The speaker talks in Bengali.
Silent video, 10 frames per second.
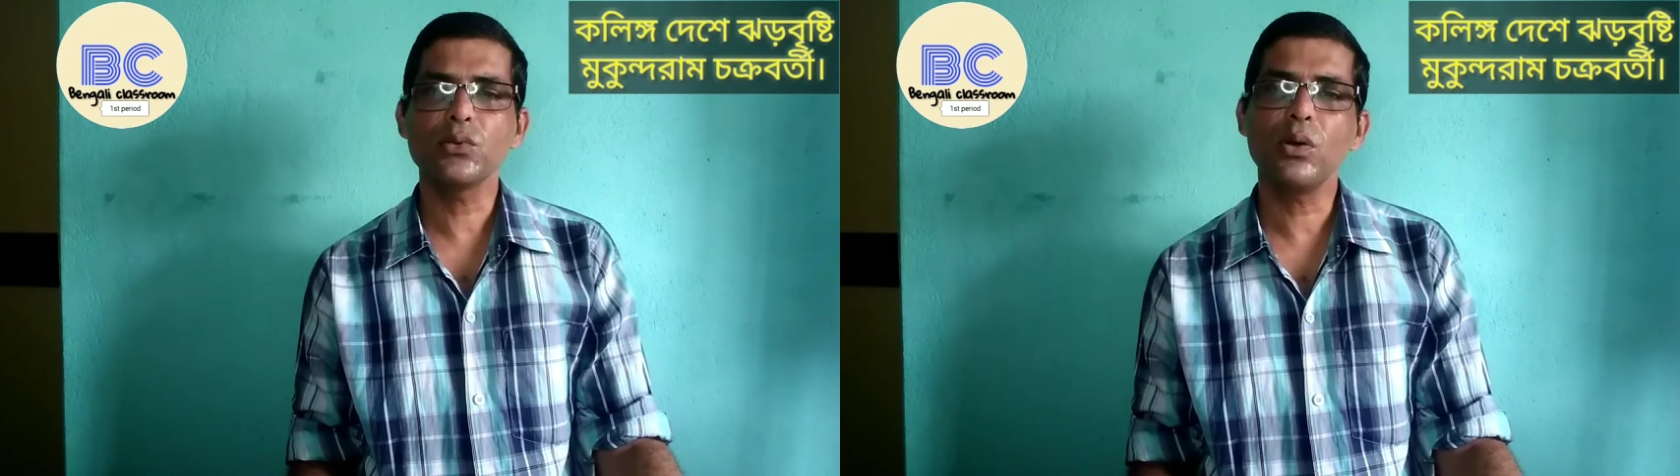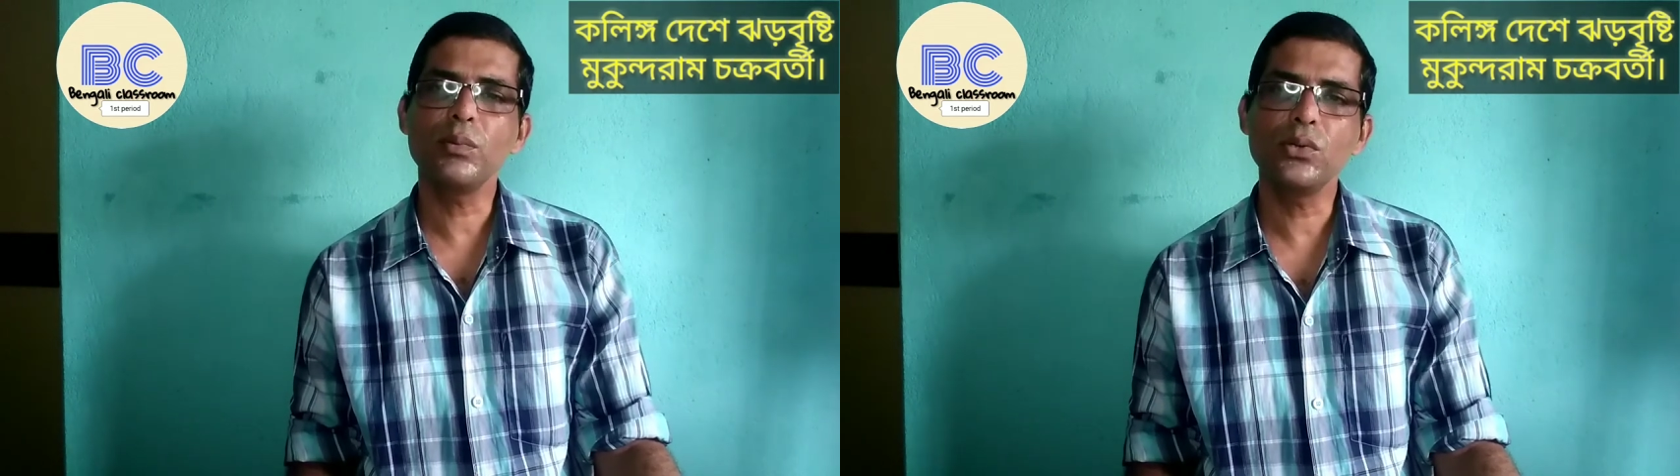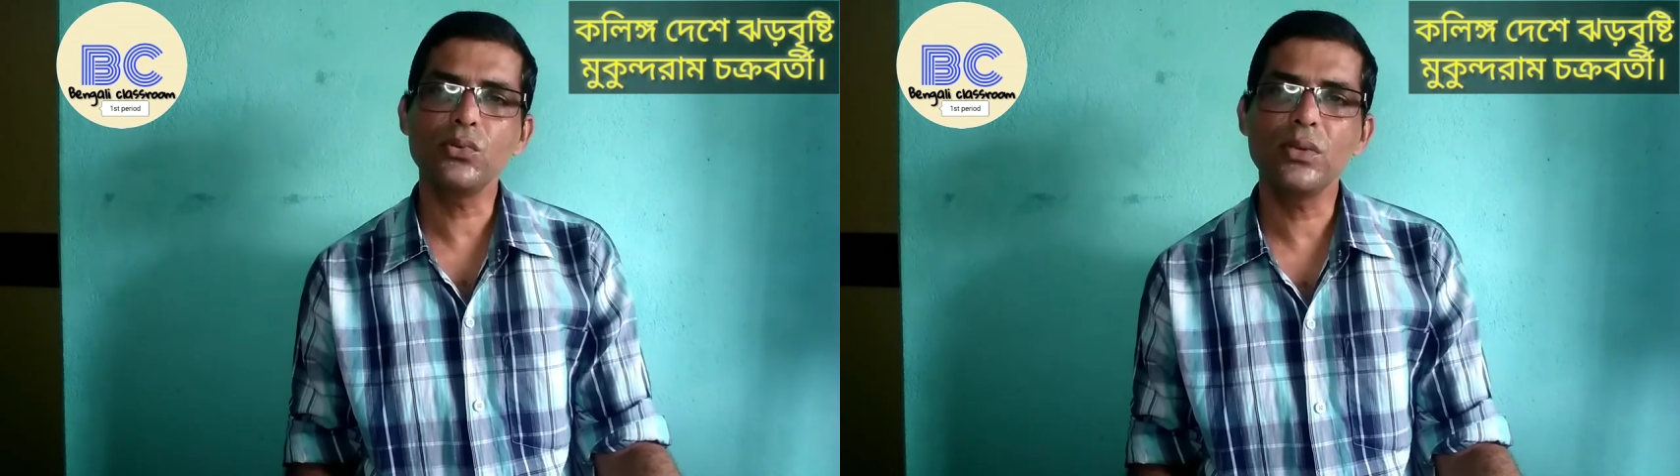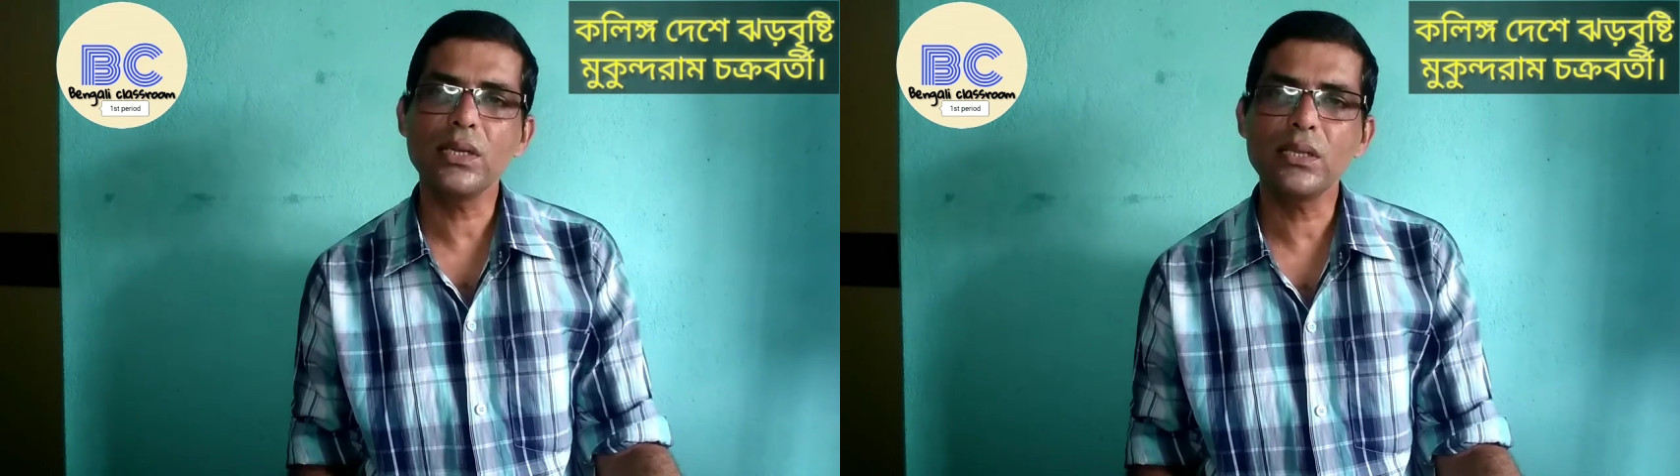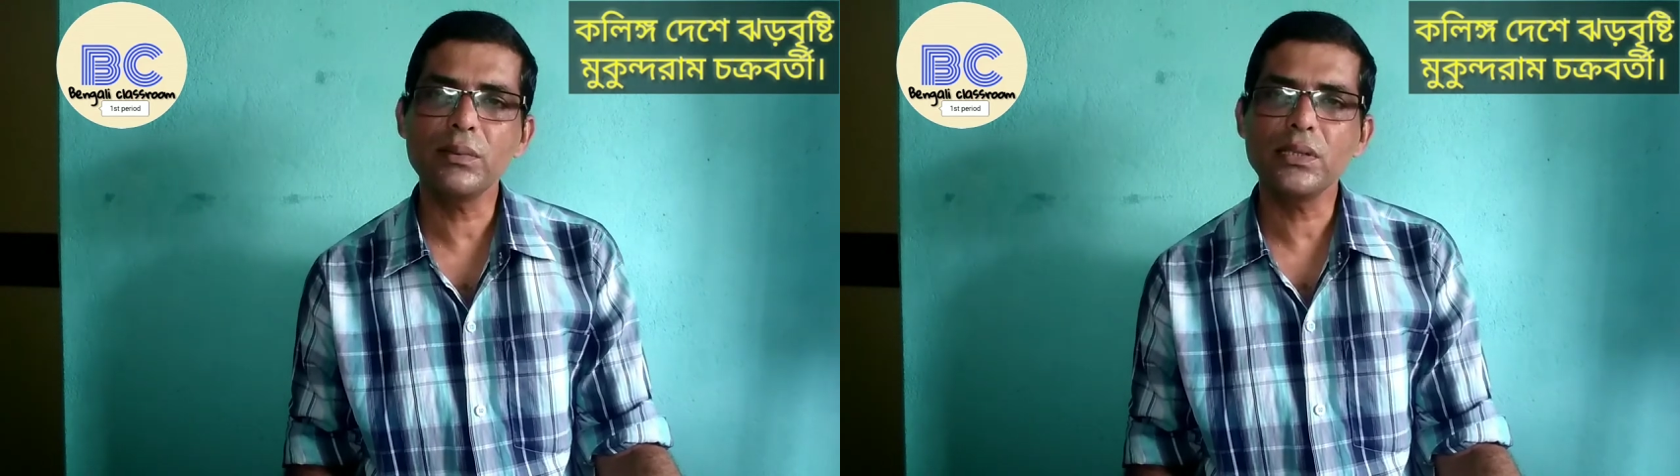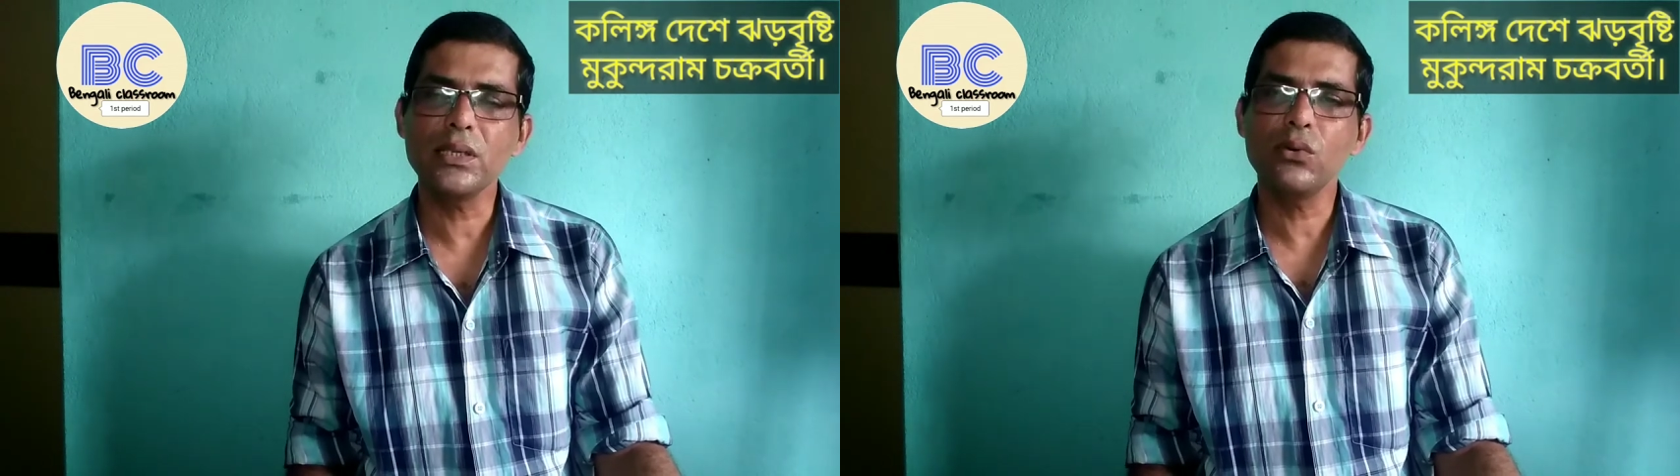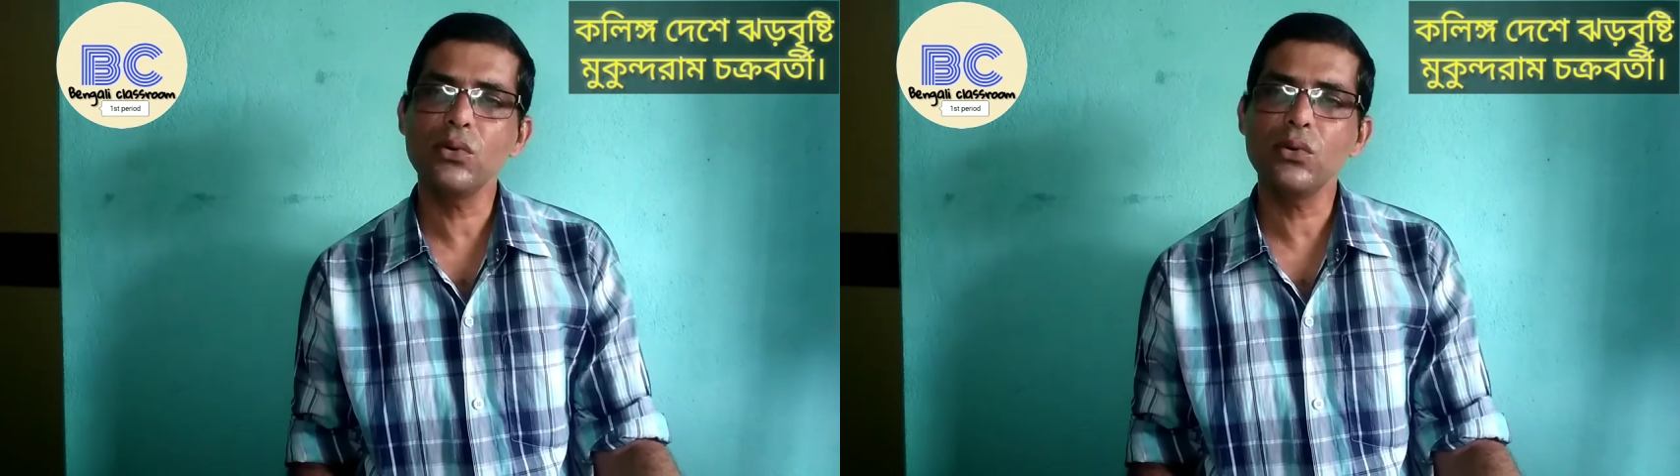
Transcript: সব কিছু দেখতে পাচ্ছেন